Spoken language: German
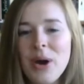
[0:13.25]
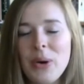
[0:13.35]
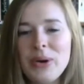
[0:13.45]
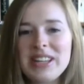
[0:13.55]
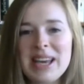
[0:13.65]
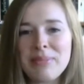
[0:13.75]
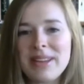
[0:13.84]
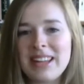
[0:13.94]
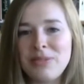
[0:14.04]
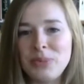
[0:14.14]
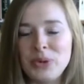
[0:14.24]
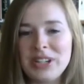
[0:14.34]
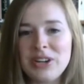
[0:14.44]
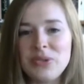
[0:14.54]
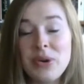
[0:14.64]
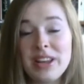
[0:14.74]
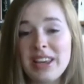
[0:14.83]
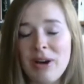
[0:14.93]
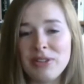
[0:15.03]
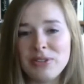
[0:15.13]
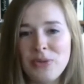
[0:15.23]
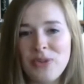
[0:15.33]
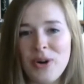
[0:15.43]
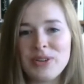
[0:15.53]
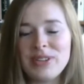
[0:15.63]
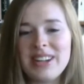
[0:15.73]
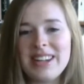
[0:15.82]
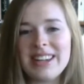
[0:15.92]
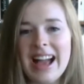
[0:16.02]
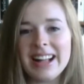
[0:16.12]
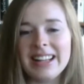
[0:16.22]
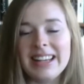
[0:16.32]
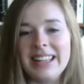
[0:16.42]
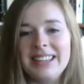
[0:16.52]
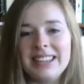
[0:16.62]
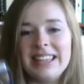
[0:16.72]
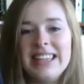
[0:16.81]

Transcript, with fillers: Und ich habe mir das Buch natürlich auch sofort unter den Nagel gerissen.